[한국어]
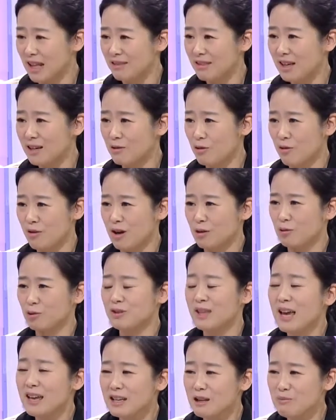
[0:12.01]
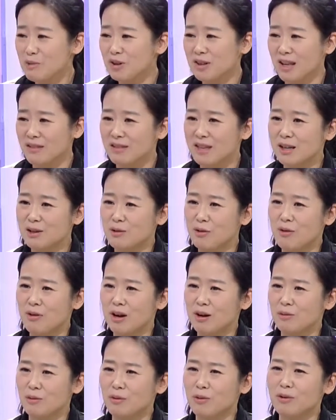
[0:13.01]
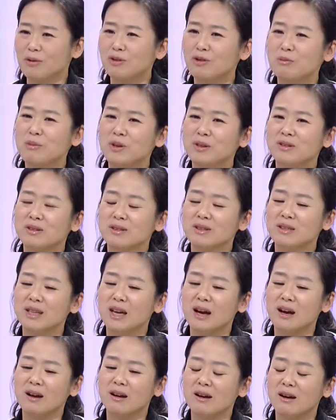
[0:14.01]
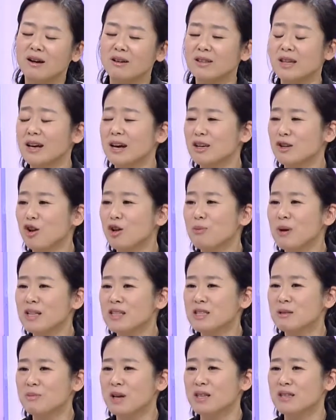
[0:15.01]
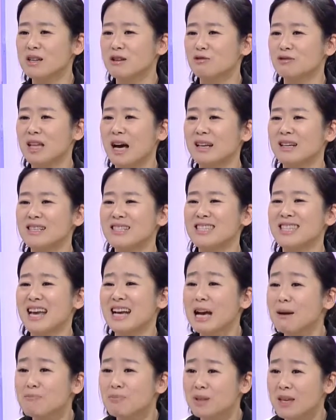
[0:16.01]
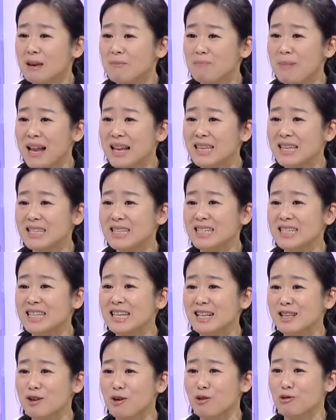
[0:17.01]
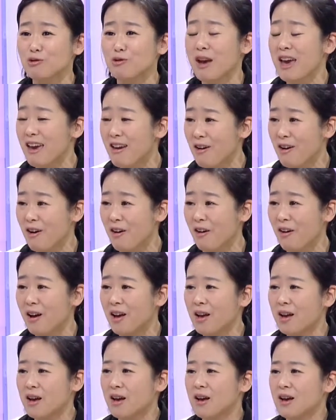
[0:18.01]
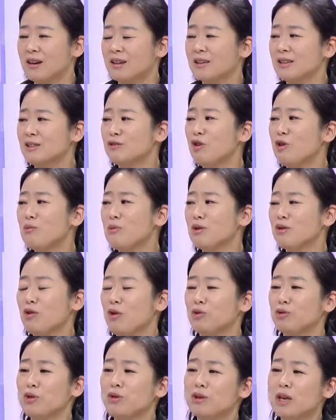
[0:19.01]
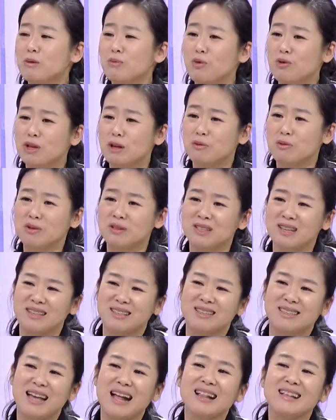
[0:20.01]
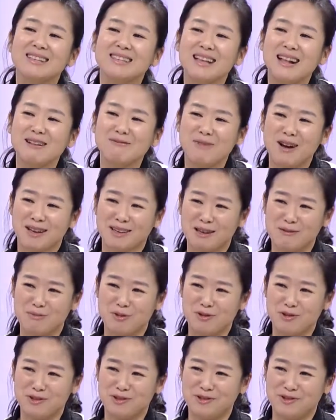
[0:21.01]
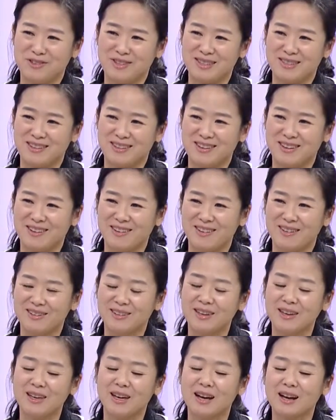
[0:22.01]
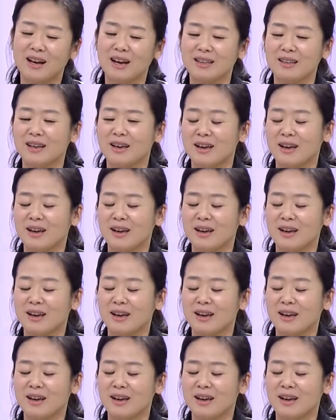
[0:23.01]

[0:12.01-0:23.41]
안될 것 같고 때리면 안 될 것 같고 그러면은 그냥 아 내가 열받지 마자고 나를 차갑게 빨리 시키려고 해요. 그러면 어떻게 보이냐면 굉장히 쌀쌀맞게 보일 수 있어요. 이렇게 약간